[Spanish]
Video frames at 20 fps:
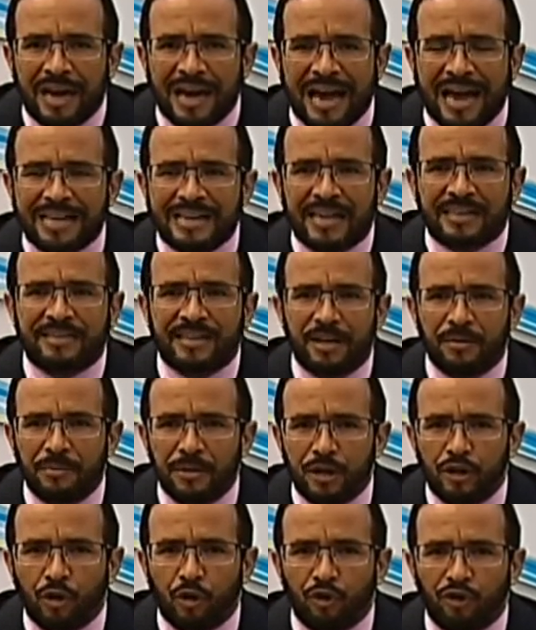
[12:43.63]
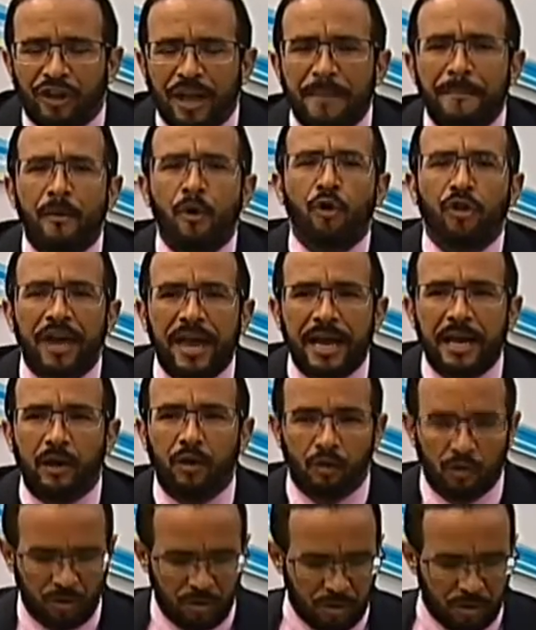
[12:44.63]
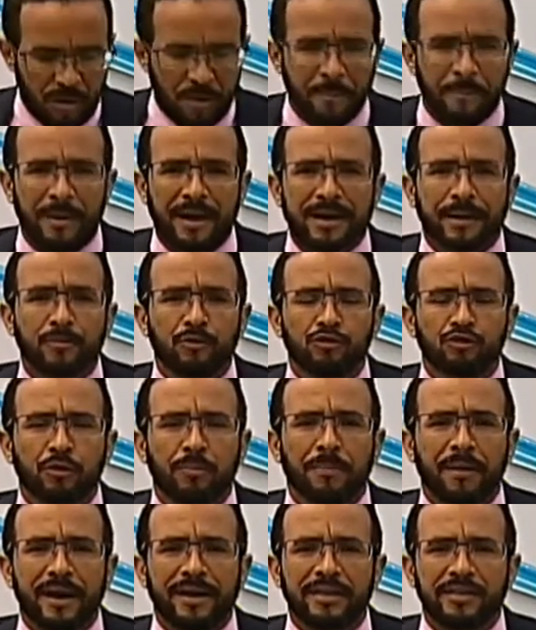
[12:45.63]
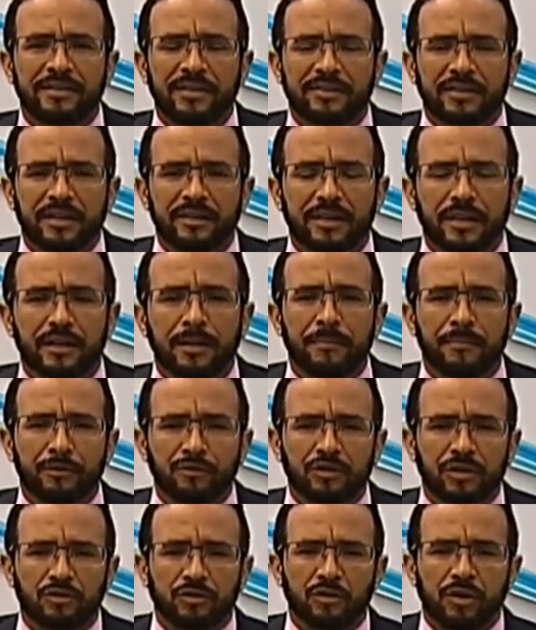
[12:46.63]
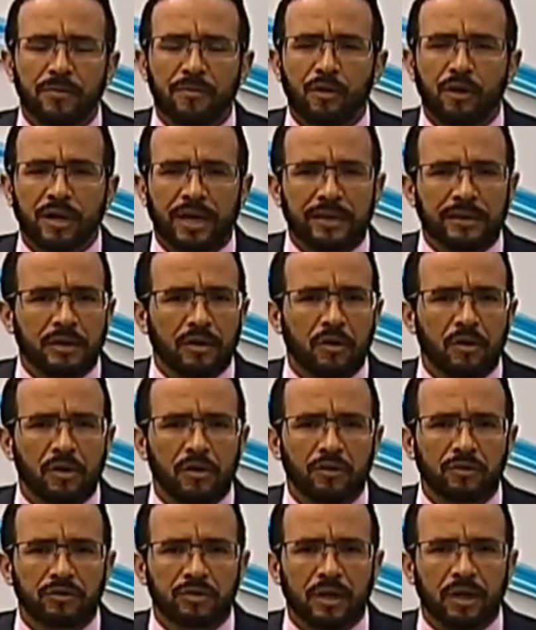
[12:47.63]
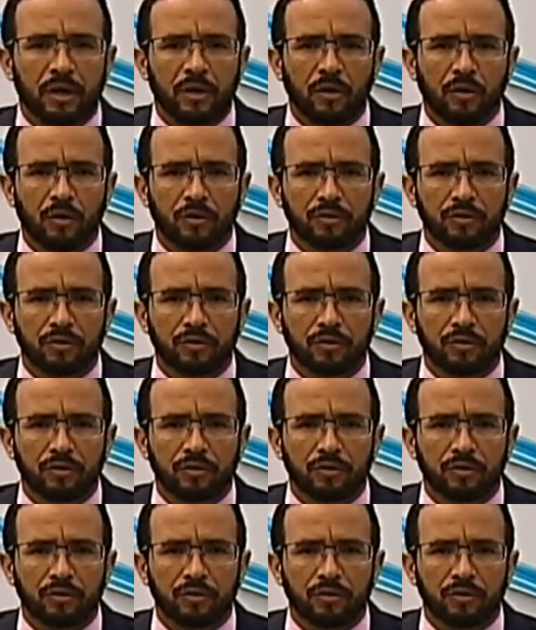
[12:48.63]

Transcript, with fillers: haya servido de modelo para muchos países que tienen procesos democráticos en los, en